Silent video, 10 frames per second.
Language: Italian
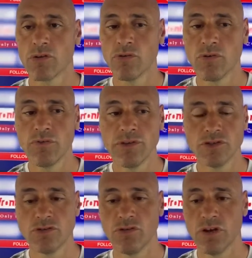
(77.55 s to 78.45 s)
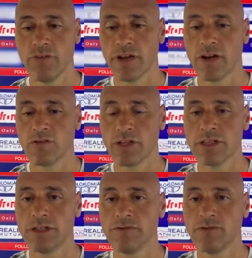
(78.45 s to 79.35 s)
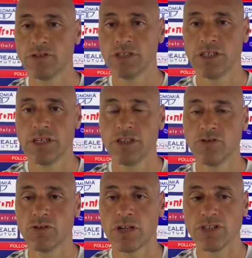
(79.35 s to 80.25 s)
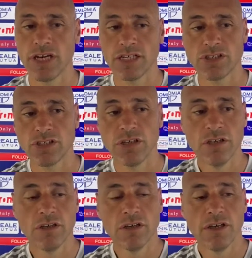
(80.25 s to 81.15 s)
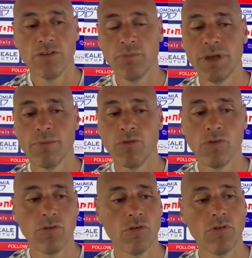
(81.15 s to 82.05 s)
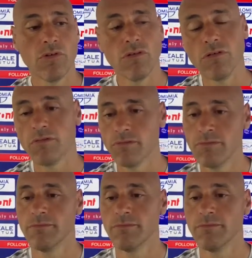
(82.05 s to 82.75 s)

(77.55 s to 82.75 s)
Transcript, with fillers: con convinzione, verranno tanti tifosi ad incoraggiarci e dobbiamo